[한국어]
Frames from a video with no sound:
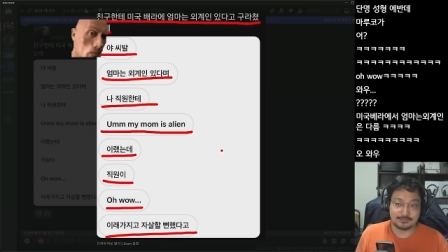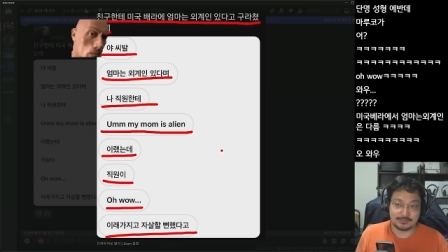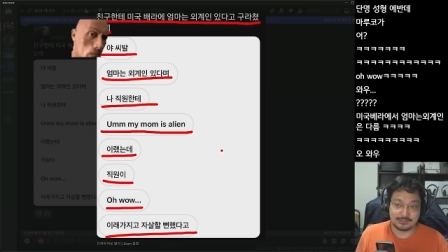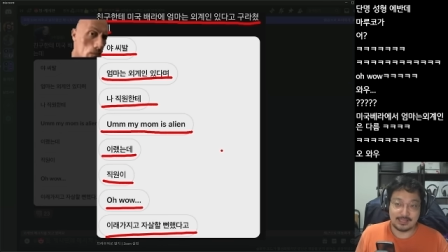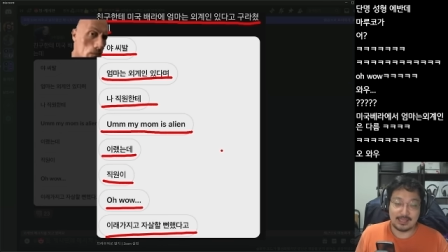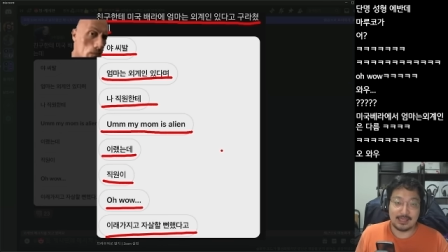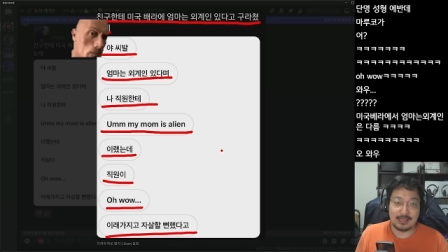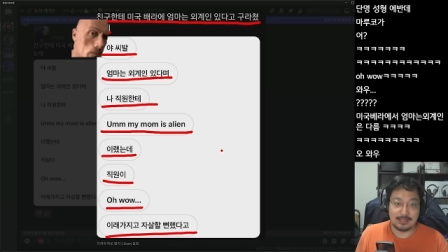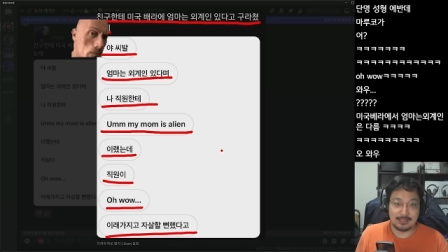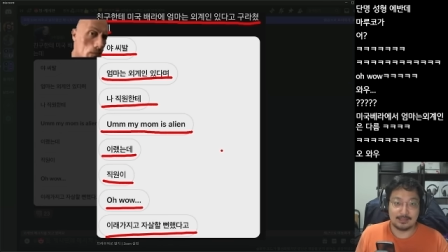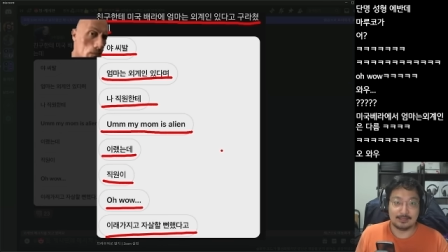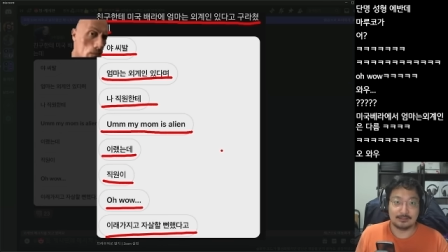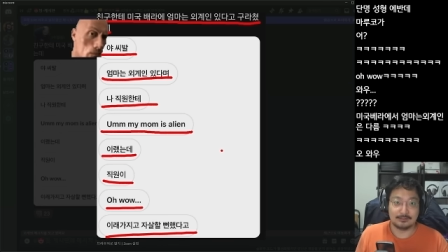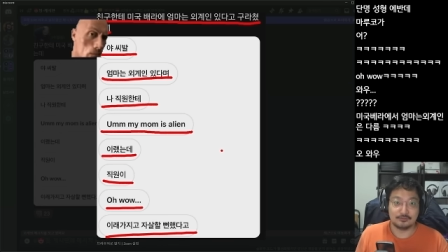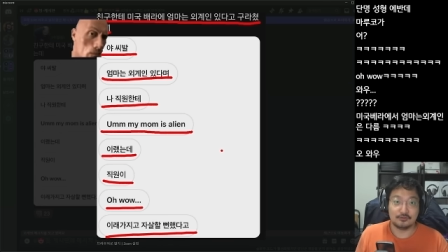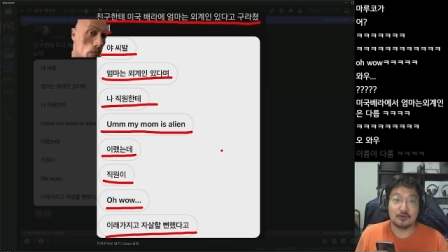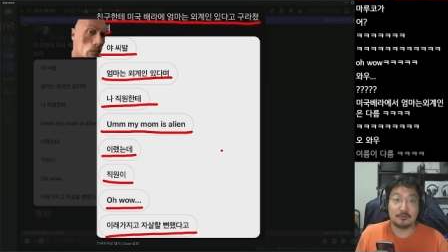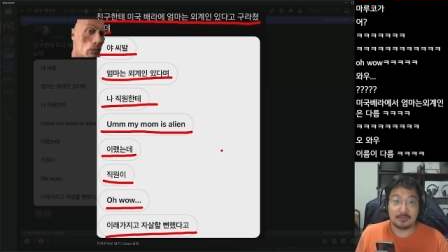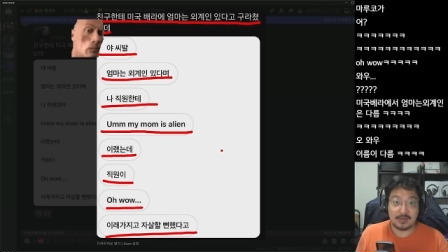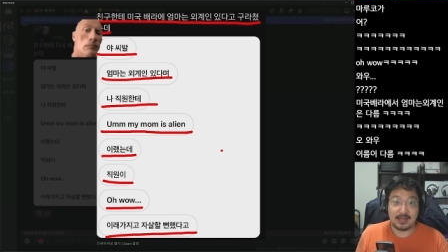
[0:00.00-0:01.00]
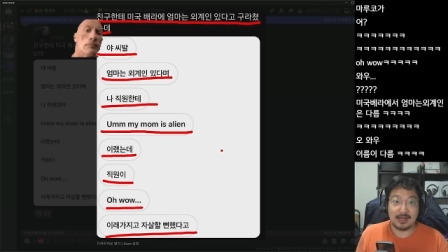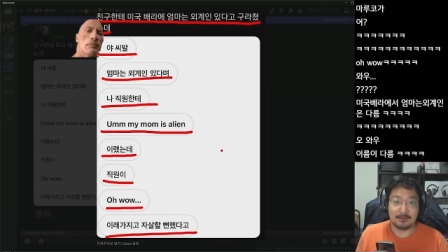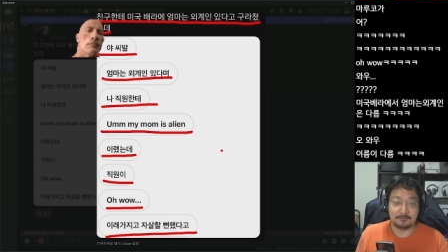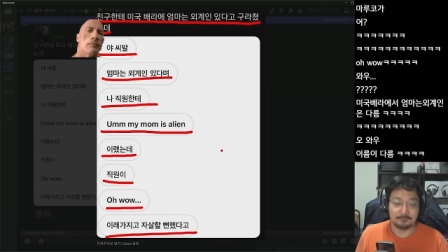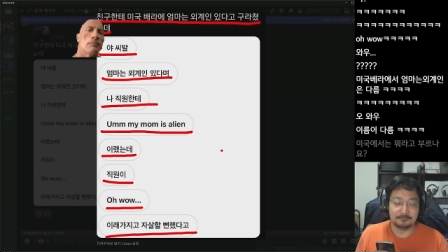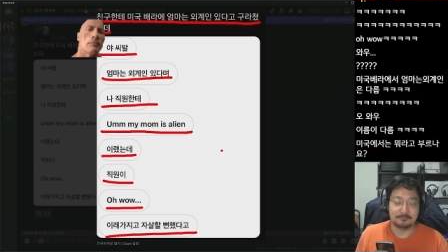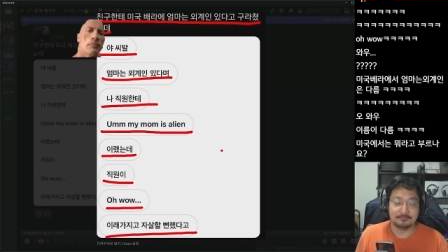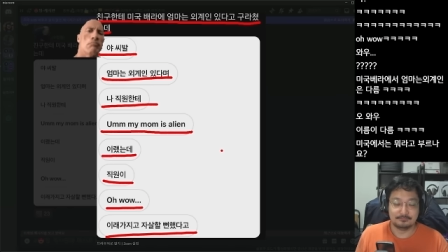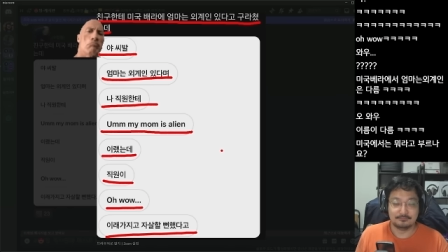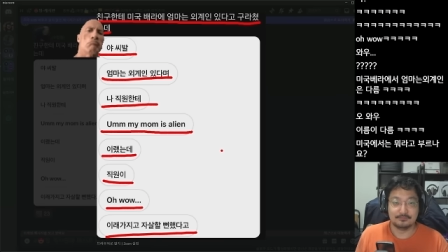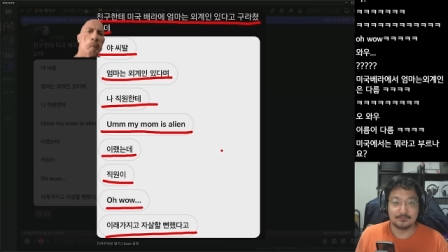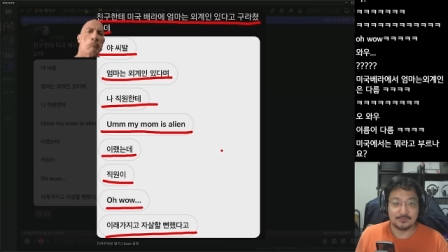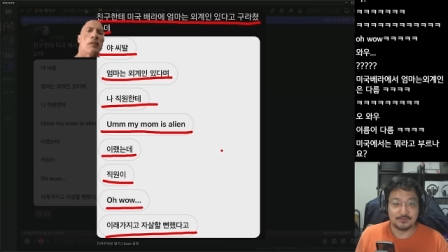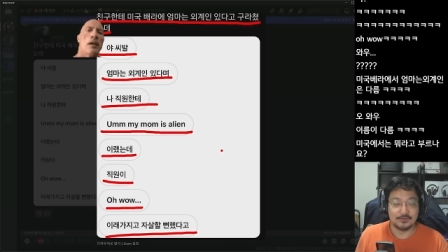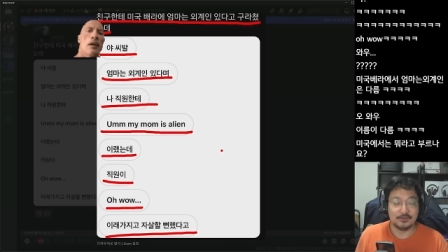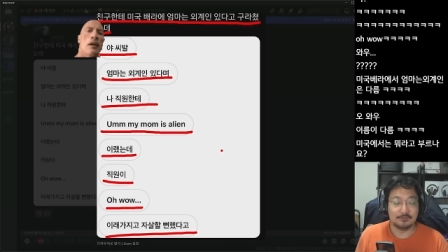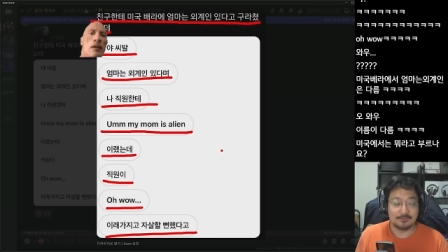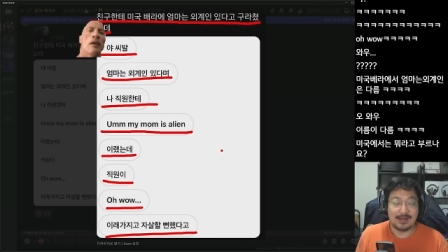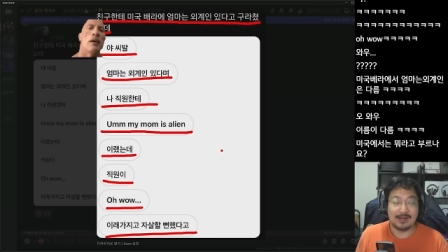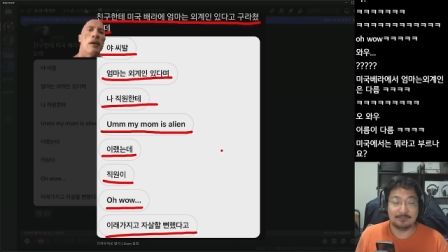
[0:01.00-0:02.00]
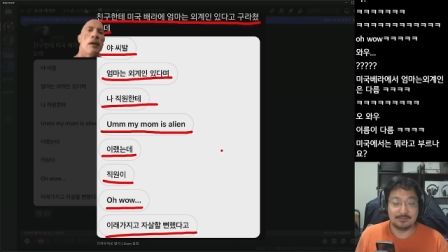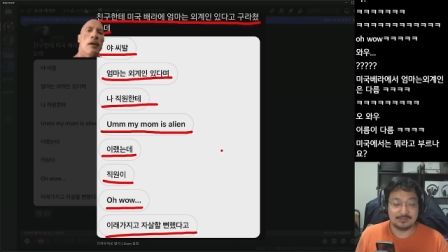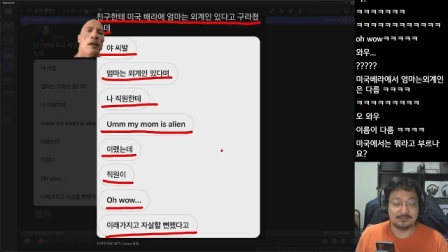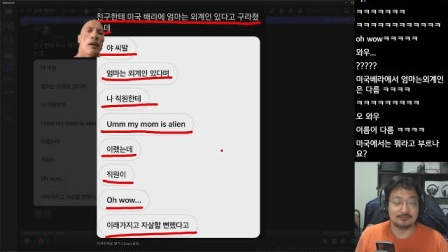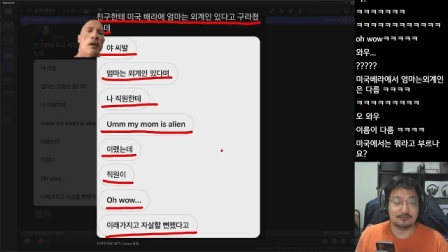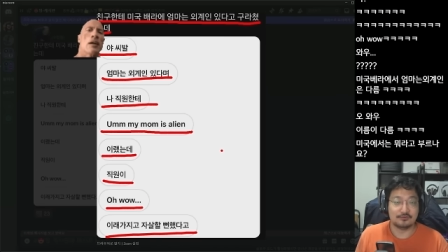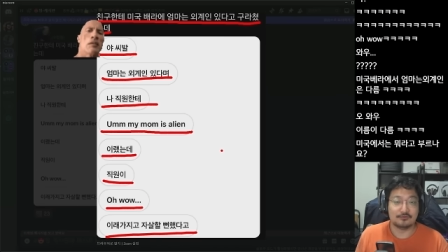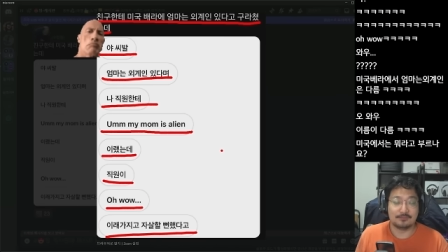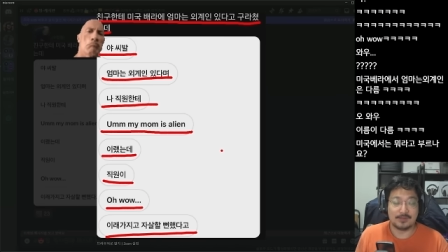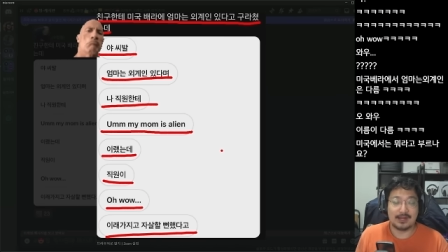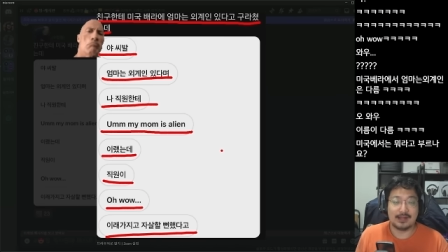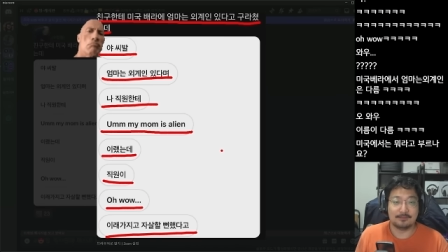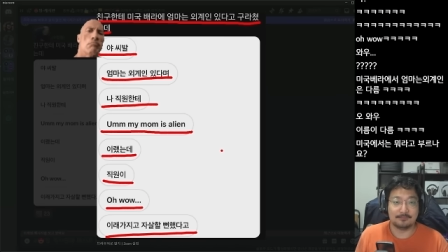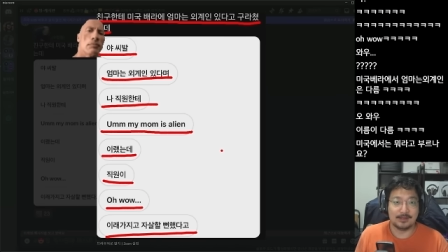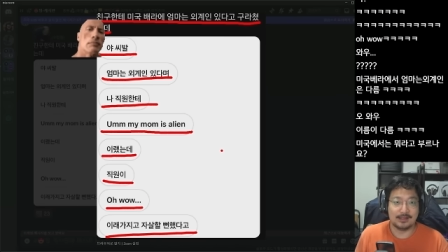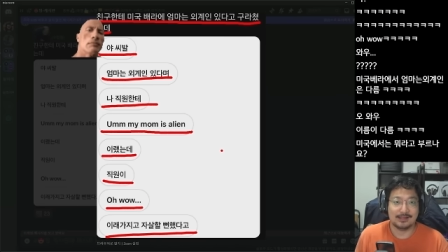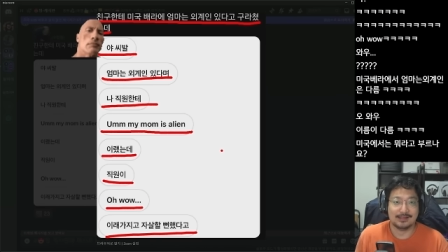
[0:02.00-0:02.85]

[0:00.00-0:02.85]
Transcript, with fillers: Yeah, your mom. Your mom, your mom,